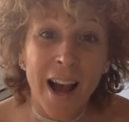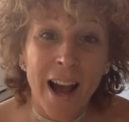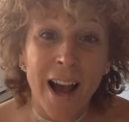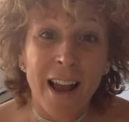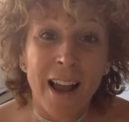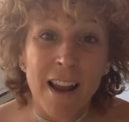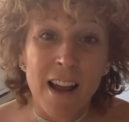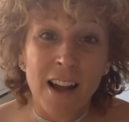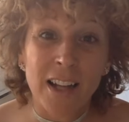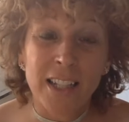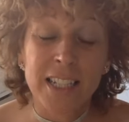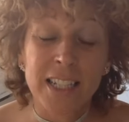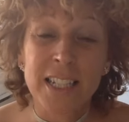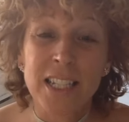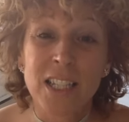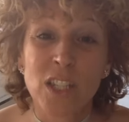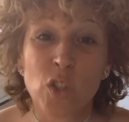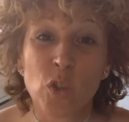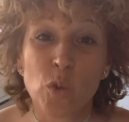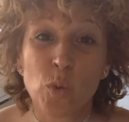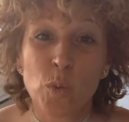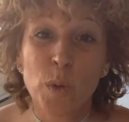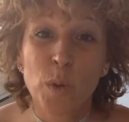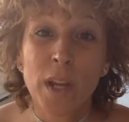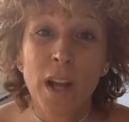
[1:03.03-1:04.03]
alors qui est
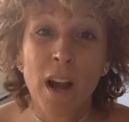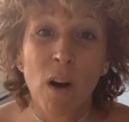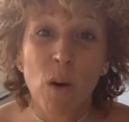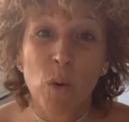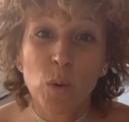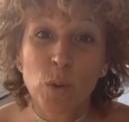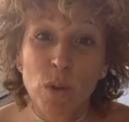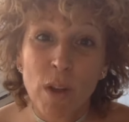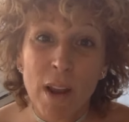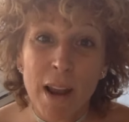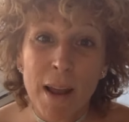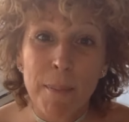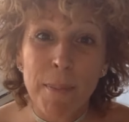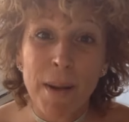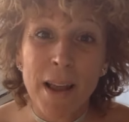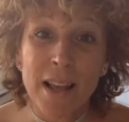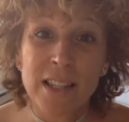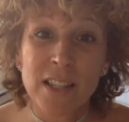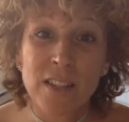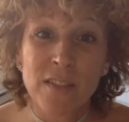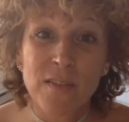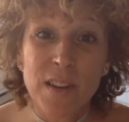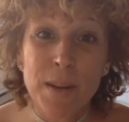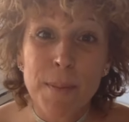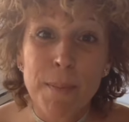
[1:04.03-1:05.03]
situé en haut de la
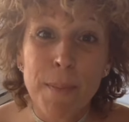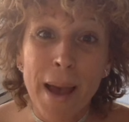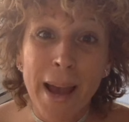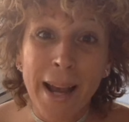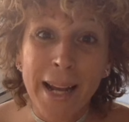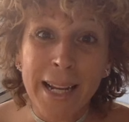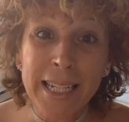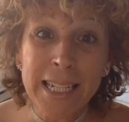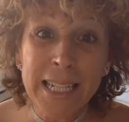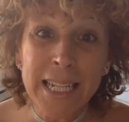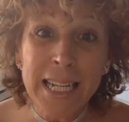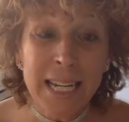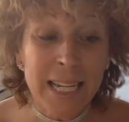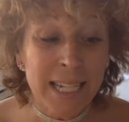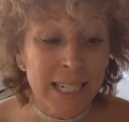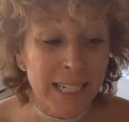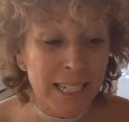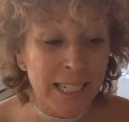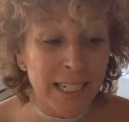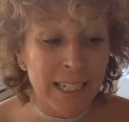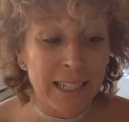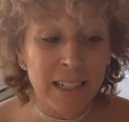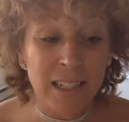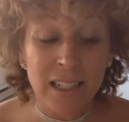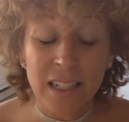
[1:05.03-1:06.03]
place de mille marie
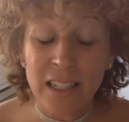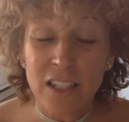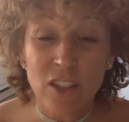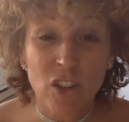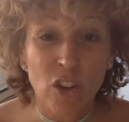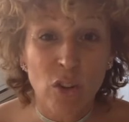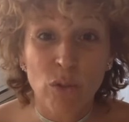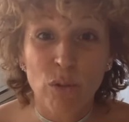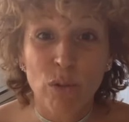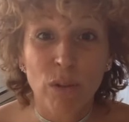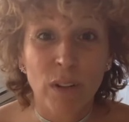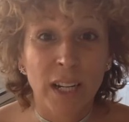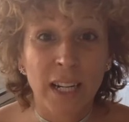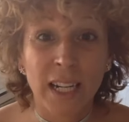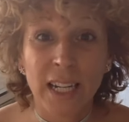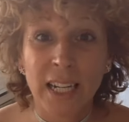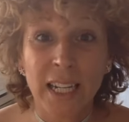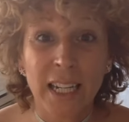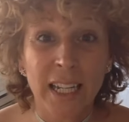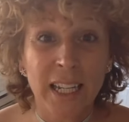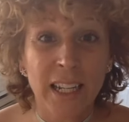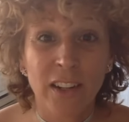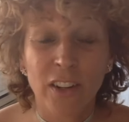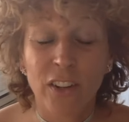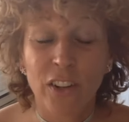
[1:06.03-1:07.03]
qui est
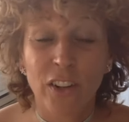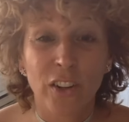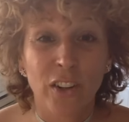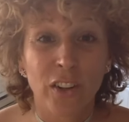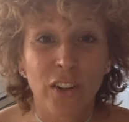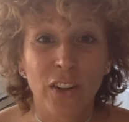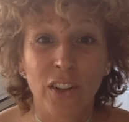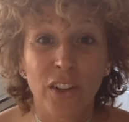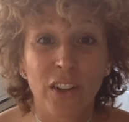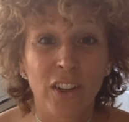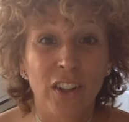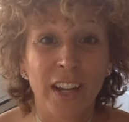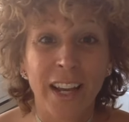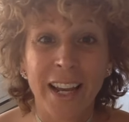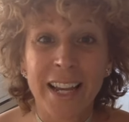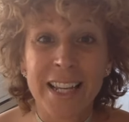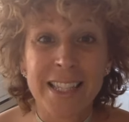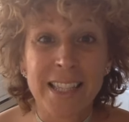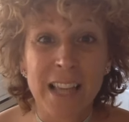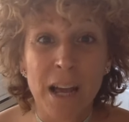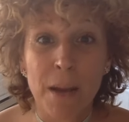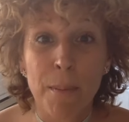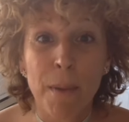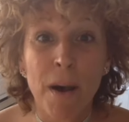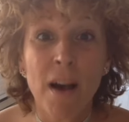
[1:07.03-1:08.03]
inauguré
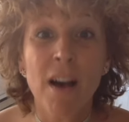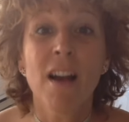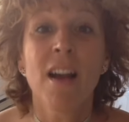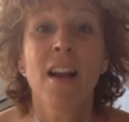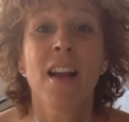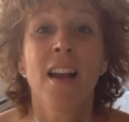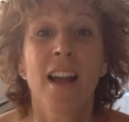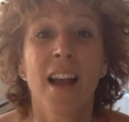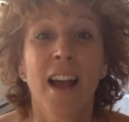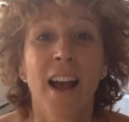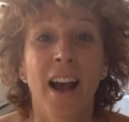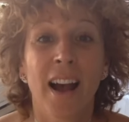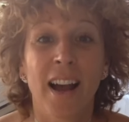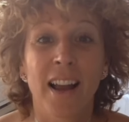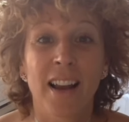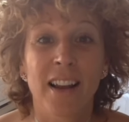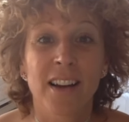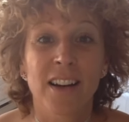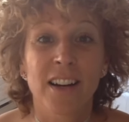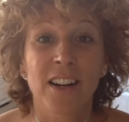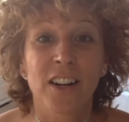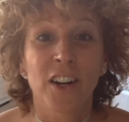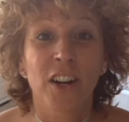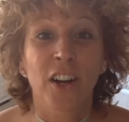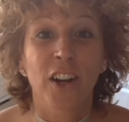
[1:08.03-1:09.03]
récemment.
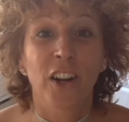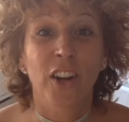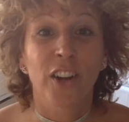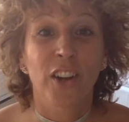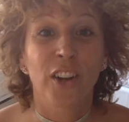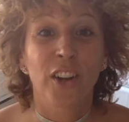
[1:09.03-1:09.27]
Alors